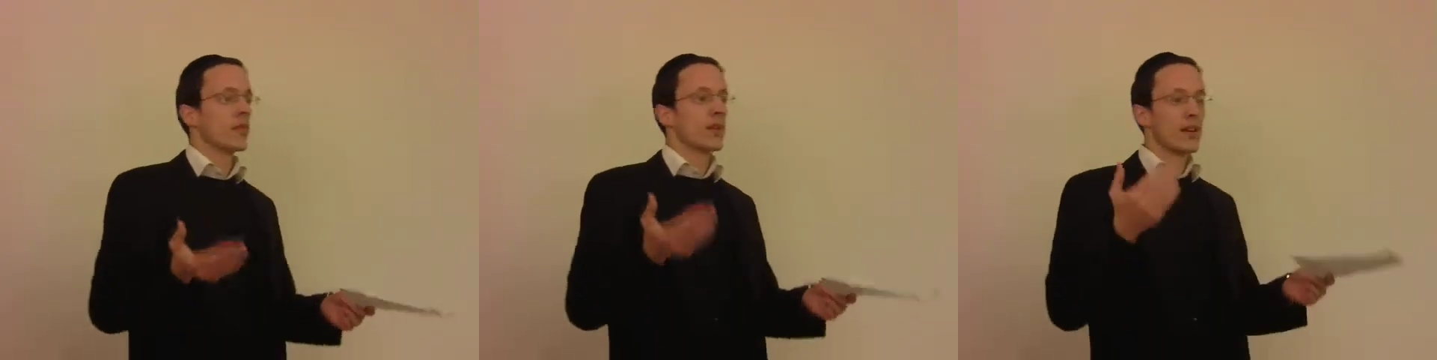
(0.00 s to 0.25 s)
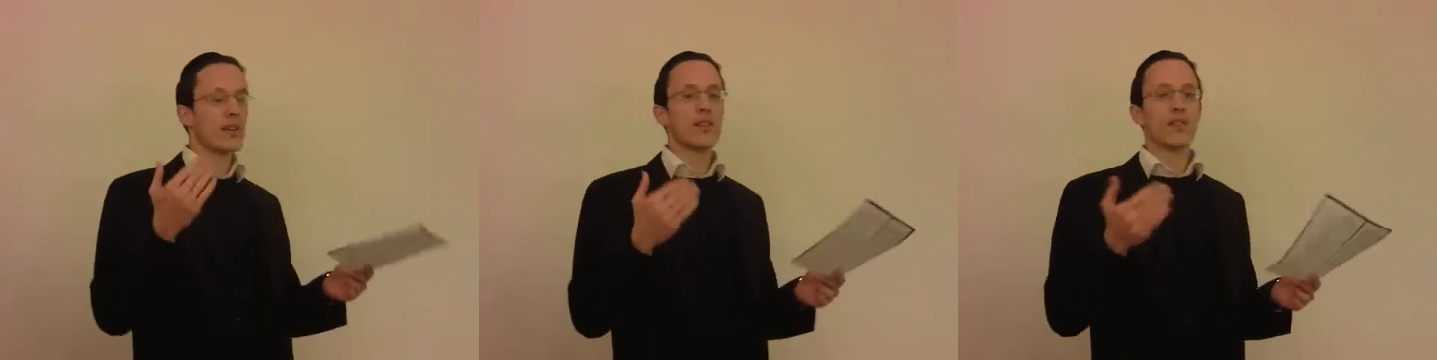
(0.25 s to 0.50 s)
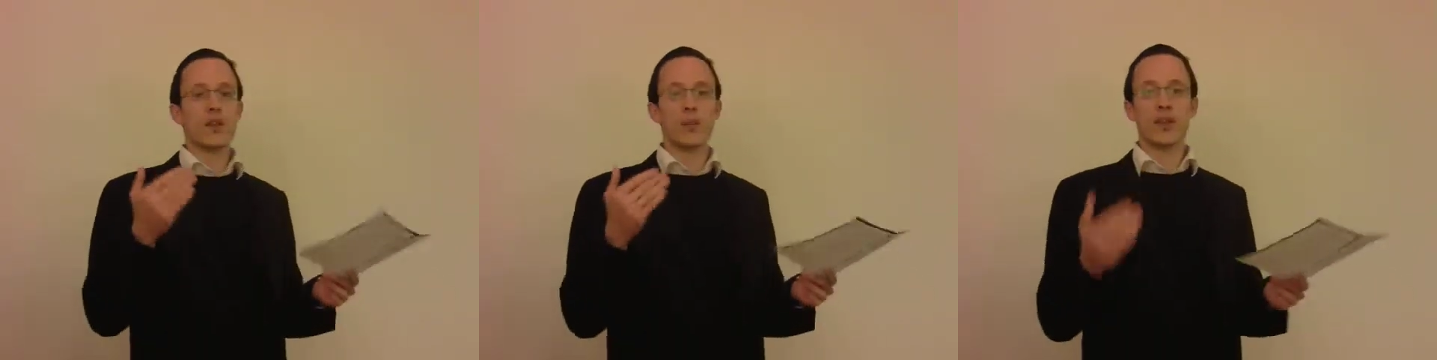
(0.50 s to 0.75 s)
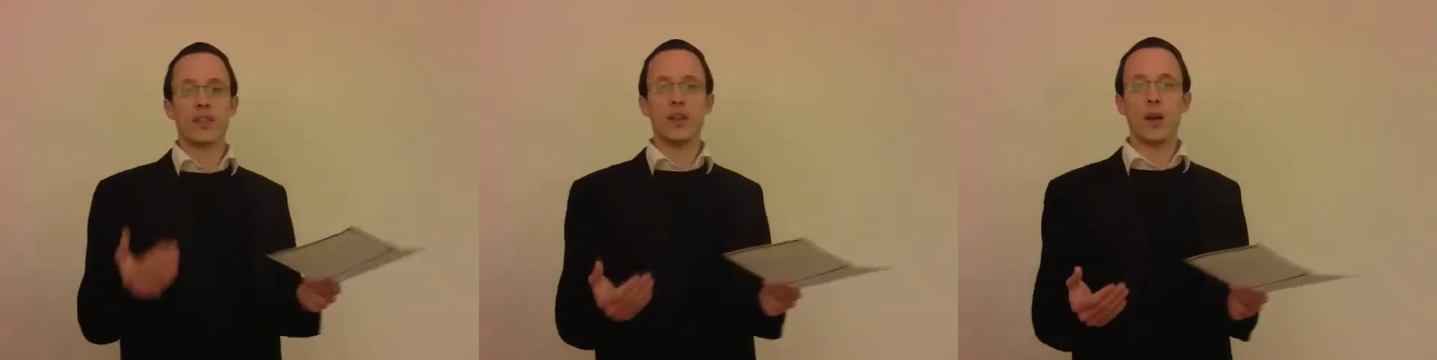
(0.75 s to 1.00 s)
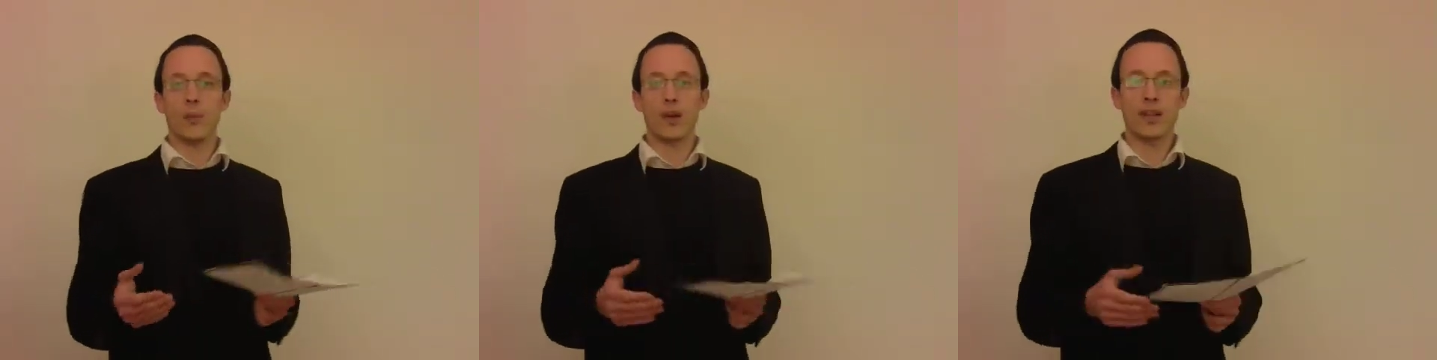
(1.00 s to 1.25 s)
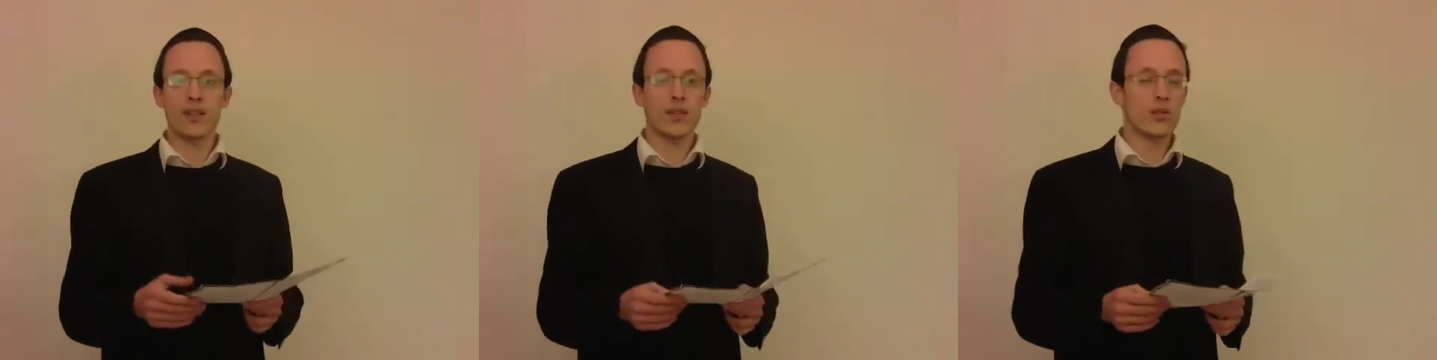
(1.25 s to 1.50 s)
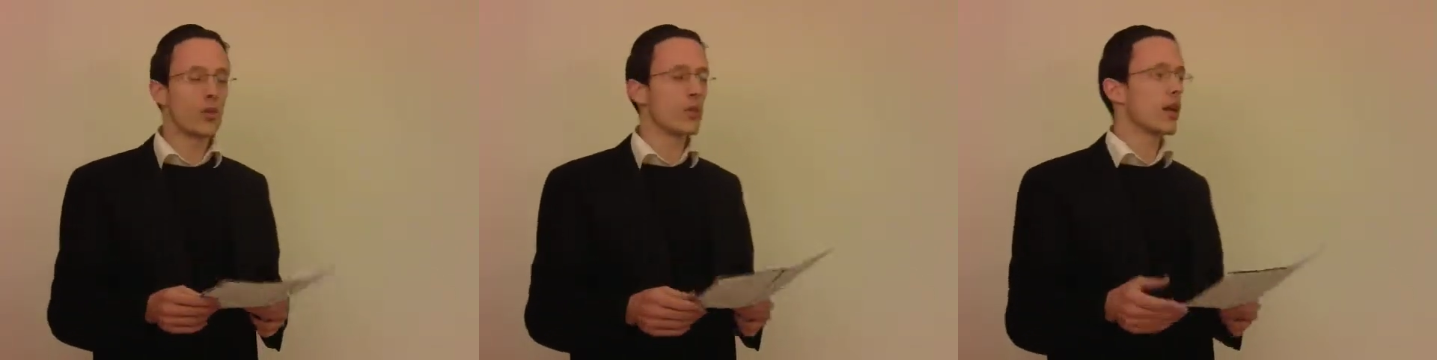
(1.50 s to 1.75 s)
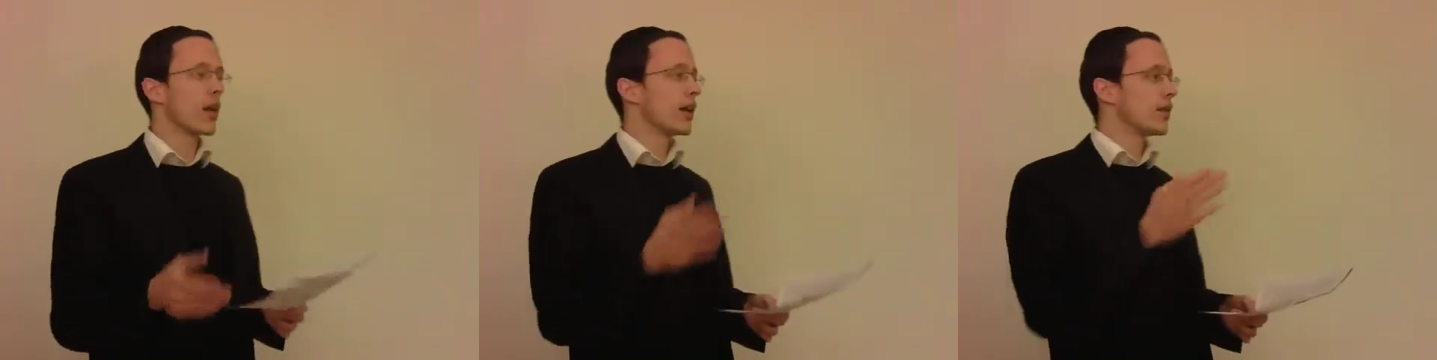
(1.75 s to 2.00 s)
Qu'est-ce qui s'est passé Après dix ans, il
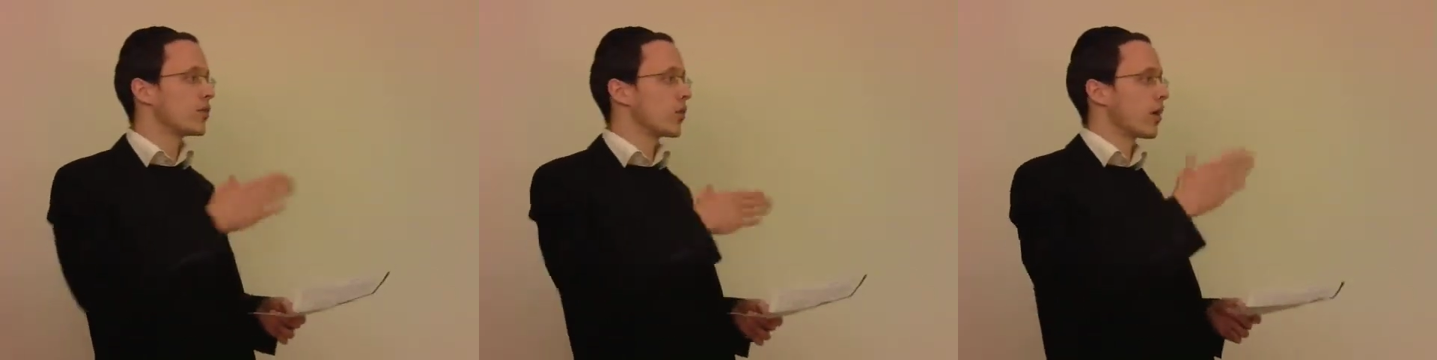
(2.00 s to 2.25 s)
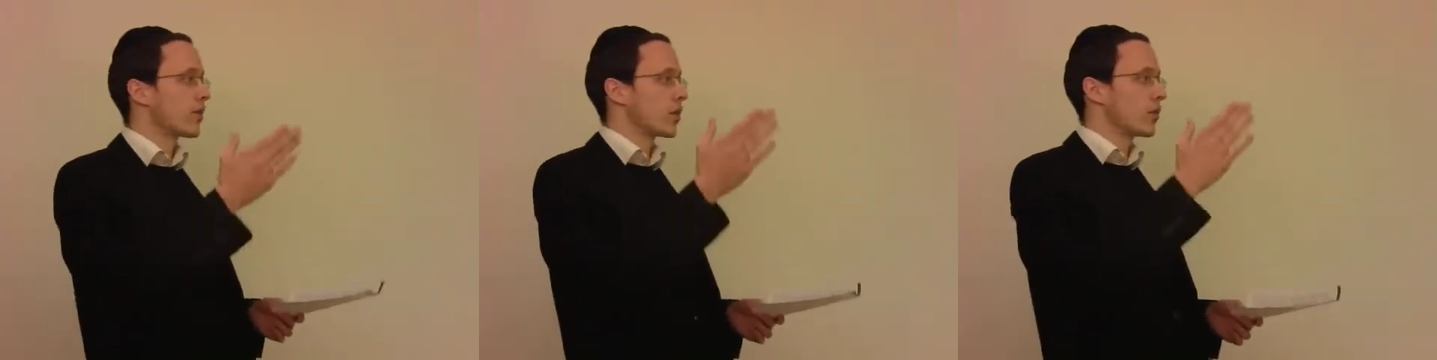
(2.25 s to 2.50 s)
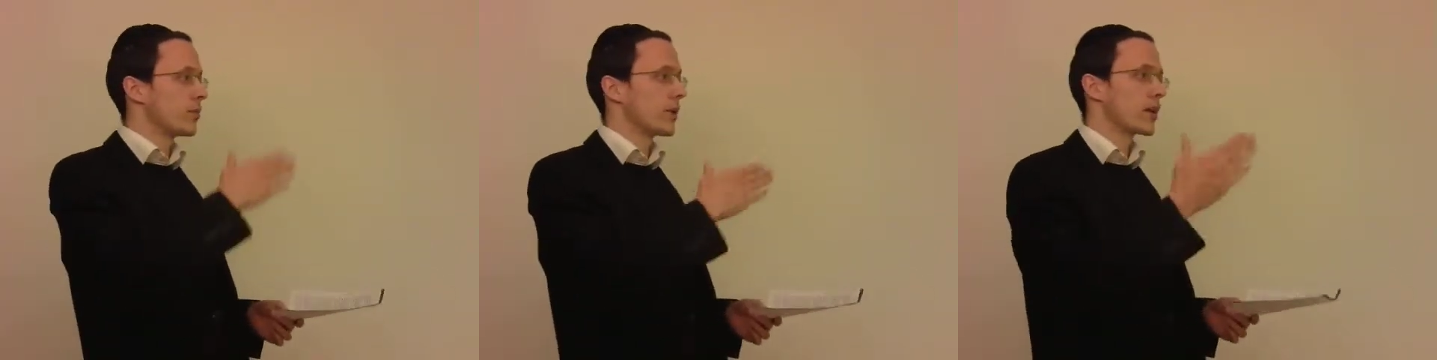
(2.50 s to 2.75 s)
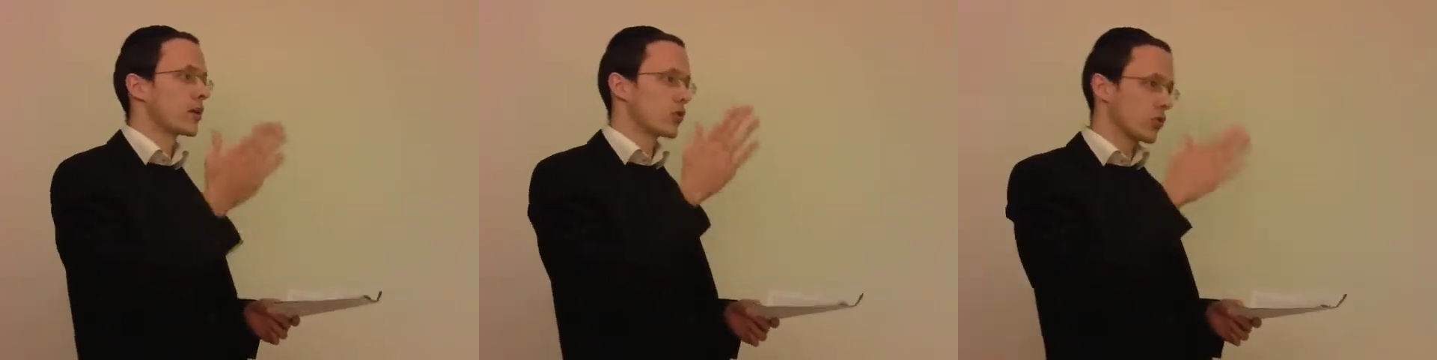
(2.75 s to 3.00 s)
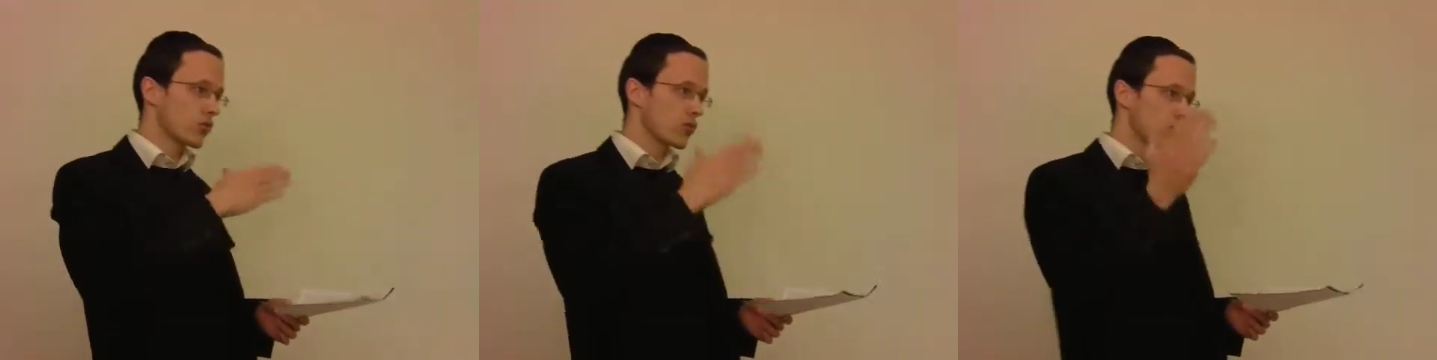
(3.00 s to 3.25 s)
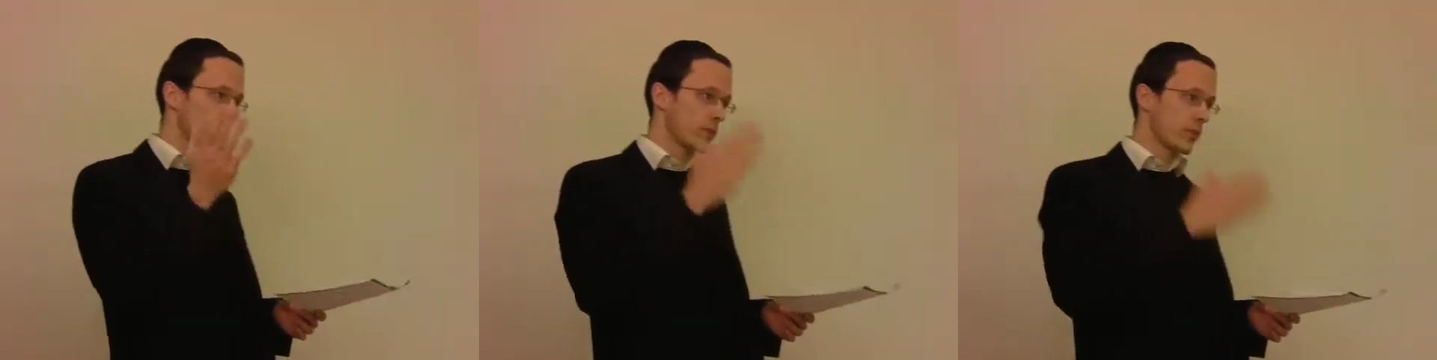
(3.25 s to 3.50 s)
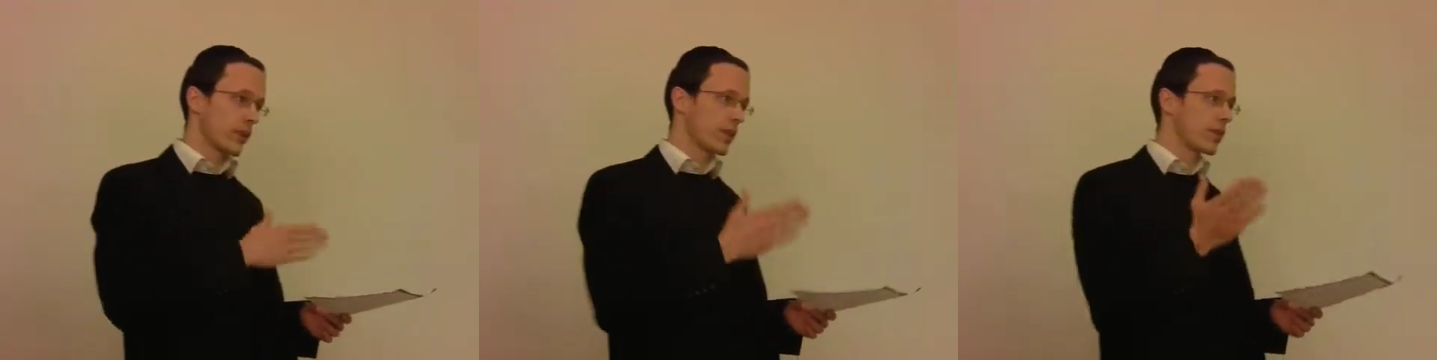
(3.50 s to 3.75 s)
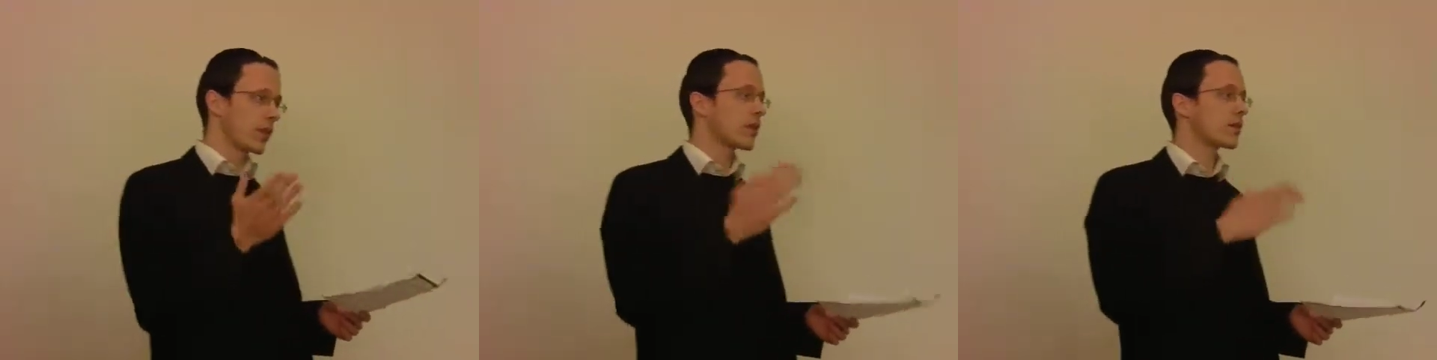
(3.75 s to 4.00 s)
y a l'histoire avec le maître et le maître
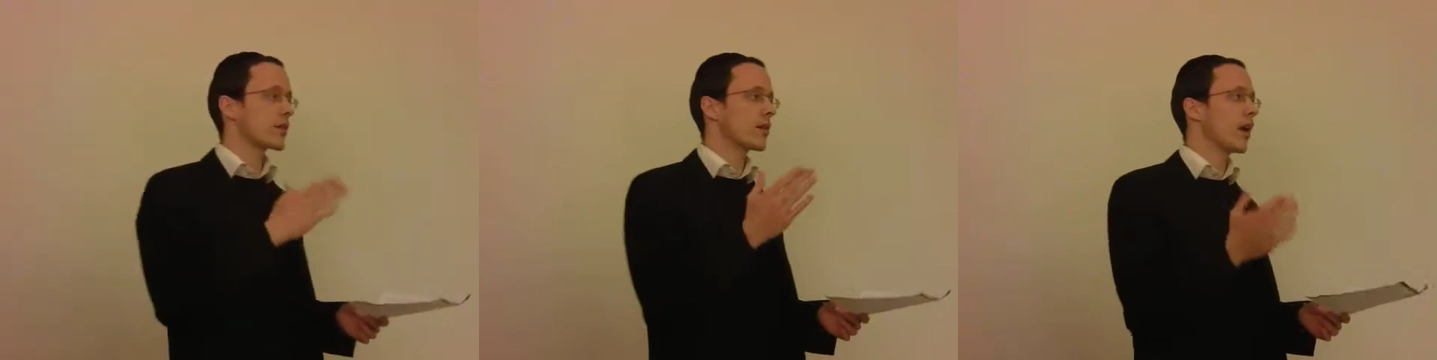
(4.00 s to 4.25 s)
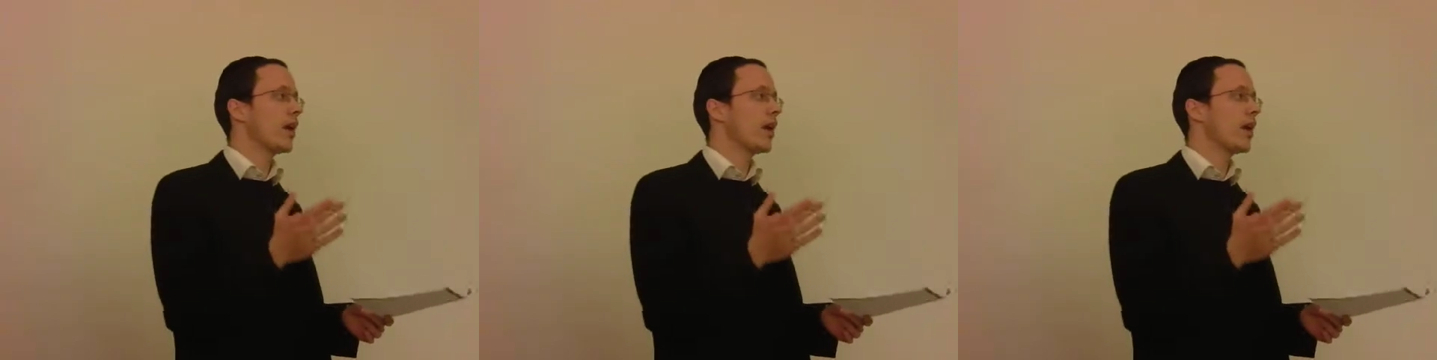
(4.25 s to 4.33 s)
pantier, etc.